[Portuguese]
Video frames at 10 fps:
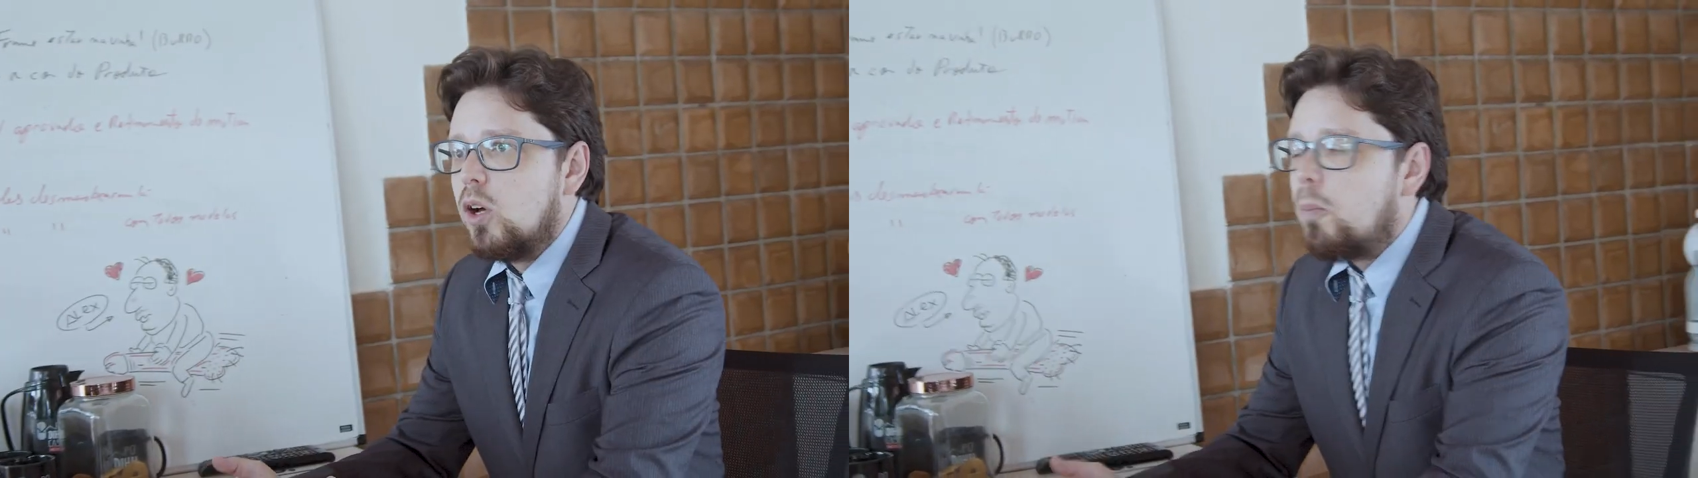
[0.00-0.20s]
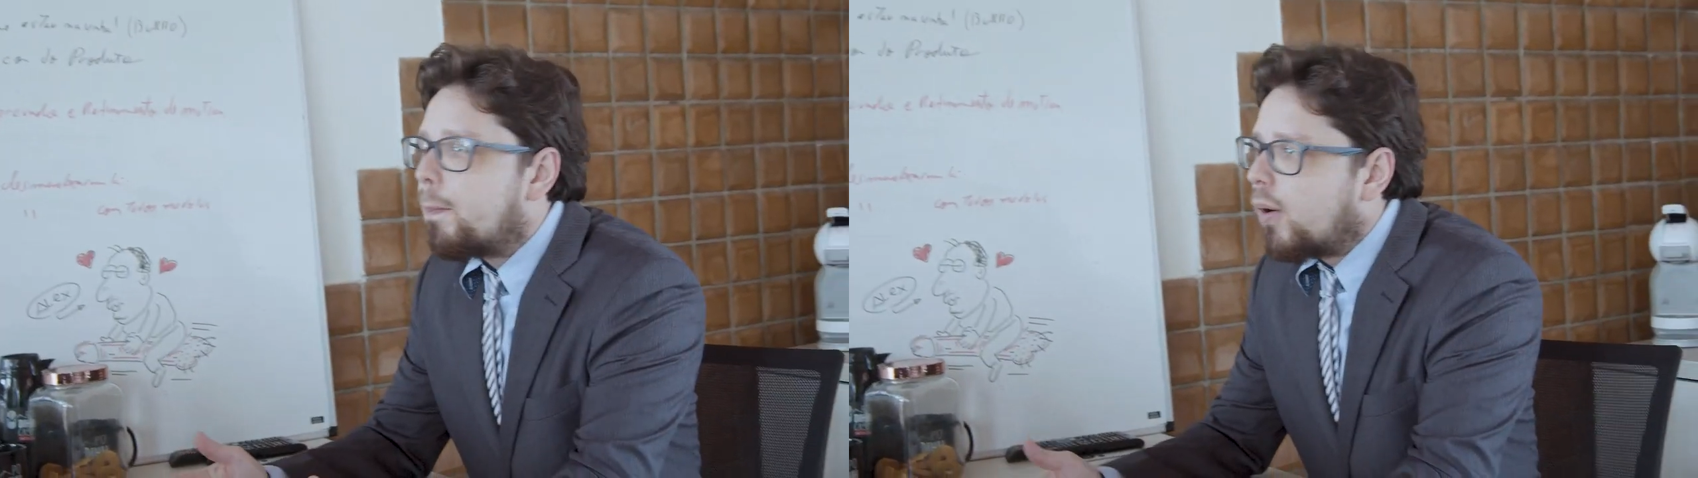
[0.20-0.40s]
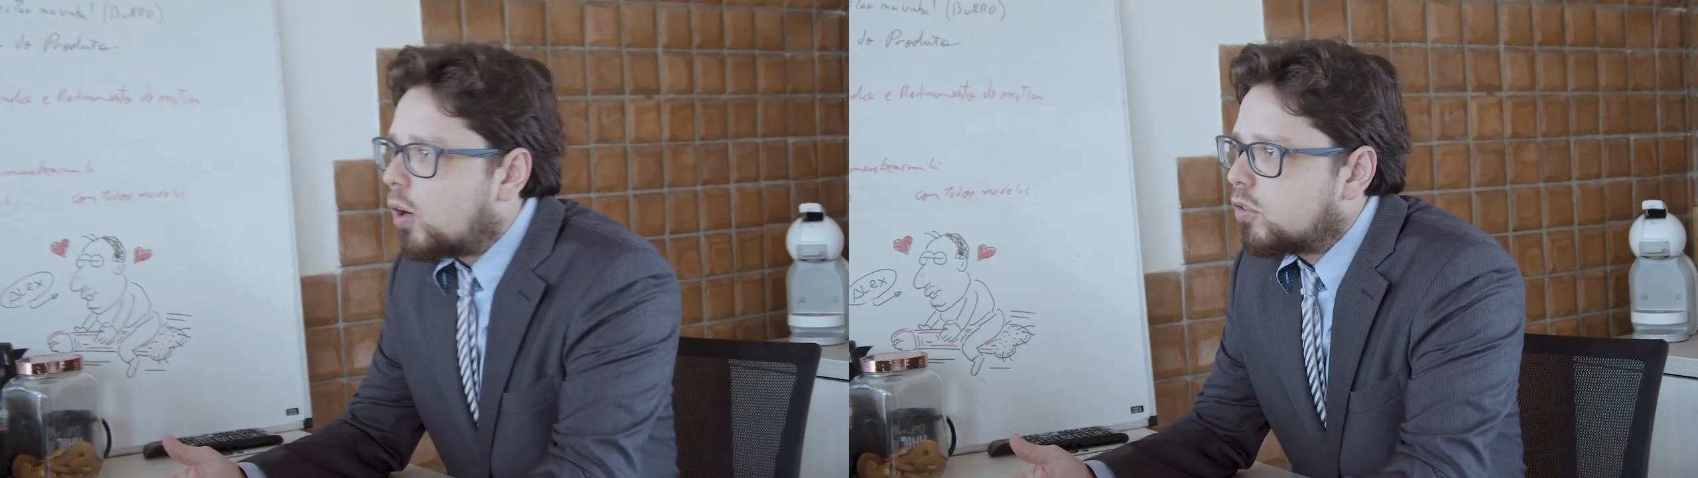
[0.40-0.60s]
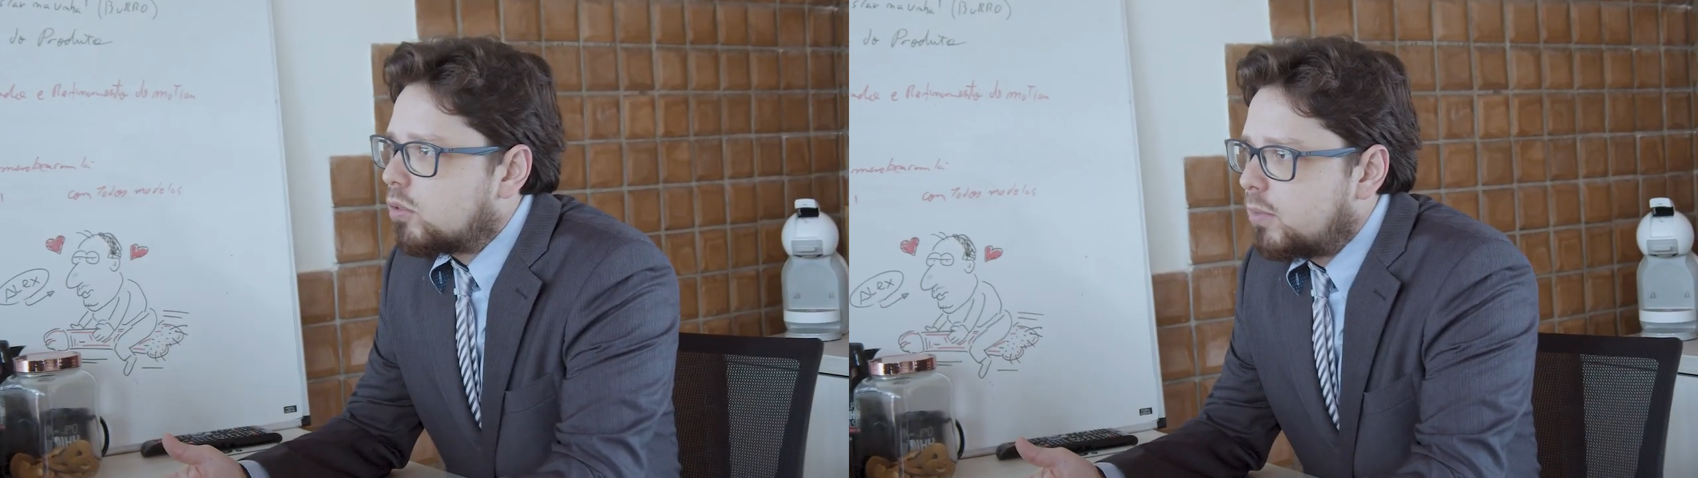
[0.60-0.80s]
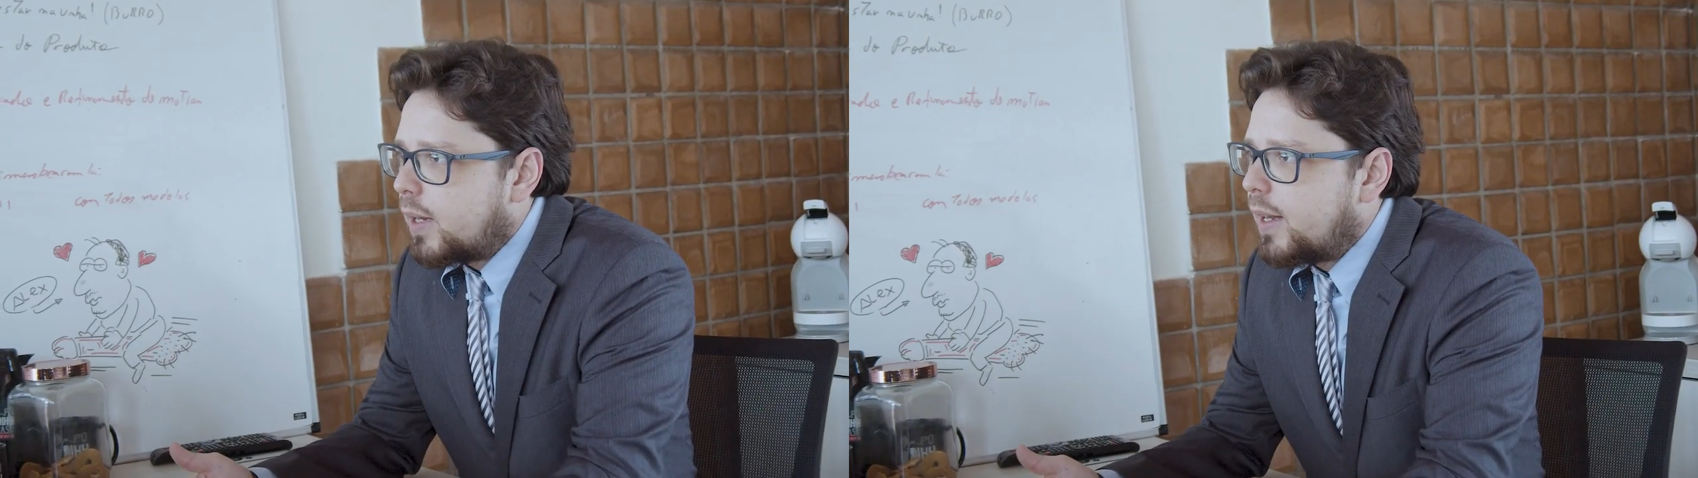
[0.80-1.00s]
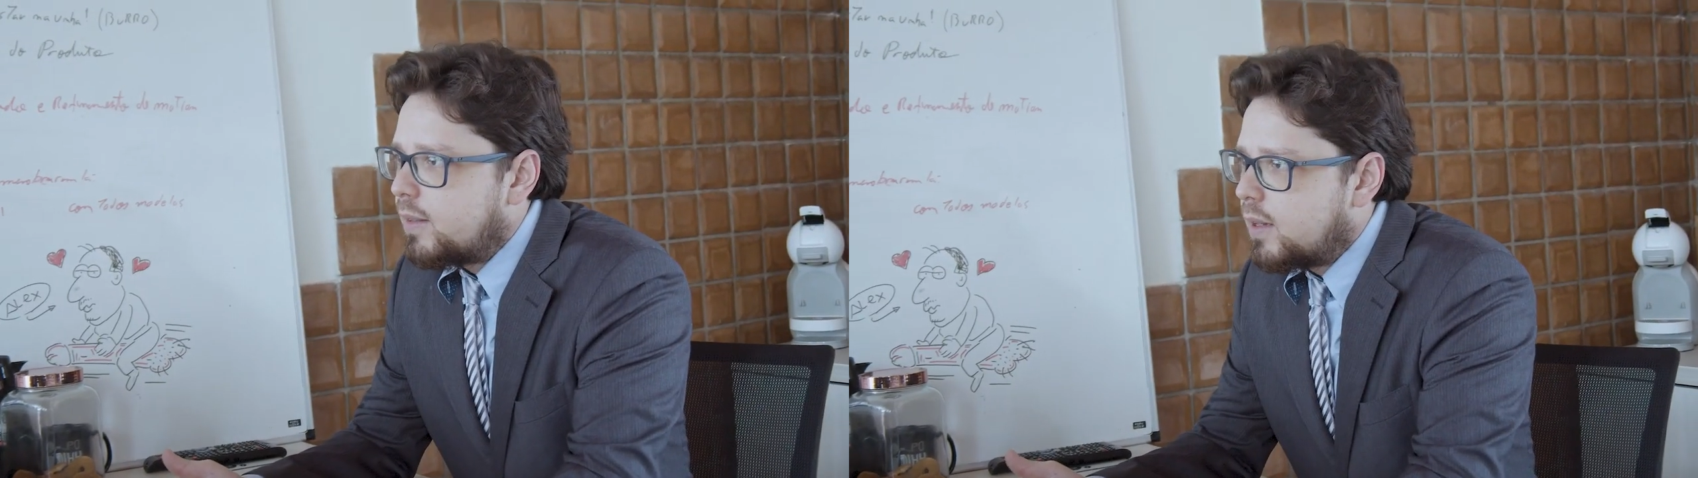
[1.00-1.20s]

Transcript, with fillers: não posso mais